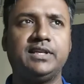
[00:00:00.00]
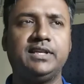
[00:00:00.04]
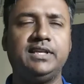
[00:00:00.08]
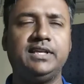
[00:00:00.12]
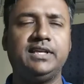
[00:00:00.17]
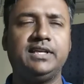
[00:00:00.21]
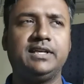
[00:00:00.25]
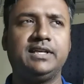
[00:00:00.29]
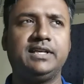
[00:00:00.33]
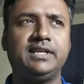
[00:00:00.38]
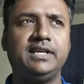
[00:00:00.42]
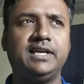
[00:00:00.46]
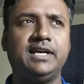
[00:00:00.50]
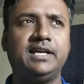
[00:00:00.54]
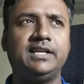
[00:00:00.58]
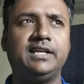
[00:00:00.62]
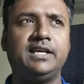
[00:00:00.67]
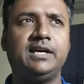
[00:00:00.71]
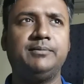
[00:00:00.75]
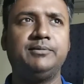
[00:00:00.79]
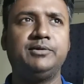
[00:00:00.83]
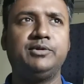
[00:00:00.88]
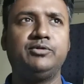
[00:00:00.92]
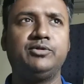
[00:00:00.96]
ठीक है क्या
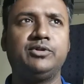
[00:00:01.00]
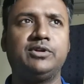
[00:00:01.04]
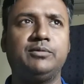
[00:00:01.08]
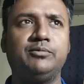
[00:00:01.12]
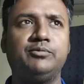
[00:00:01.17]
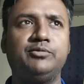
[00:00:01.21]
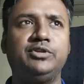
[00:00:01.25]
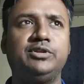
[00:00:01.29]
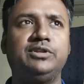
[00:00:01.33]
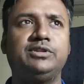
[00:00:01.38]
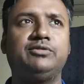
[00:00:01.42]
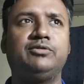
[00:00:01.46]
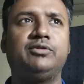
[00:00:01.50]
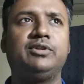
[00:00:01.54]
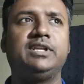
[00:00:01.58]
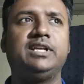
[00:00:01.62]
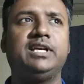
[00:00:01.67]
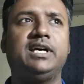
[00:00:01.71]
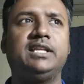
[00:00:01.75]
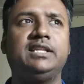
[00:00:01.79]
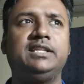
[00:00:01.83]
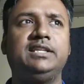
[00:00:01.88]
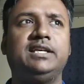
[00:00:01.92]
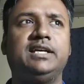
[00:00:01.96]
नाम था उनका मुझे थोड़ा
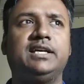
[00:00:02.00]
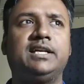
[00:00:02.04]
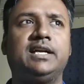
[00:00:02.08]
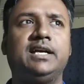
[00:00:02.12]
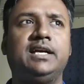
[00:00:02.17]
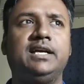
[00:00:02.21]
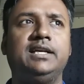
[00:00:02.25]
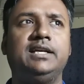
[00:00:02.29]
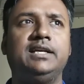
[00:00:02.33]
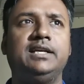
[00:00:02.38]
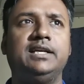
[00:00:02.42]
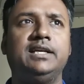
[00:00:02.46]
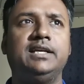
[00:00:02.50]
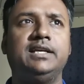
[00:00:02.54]
याद नहीं आ रहा है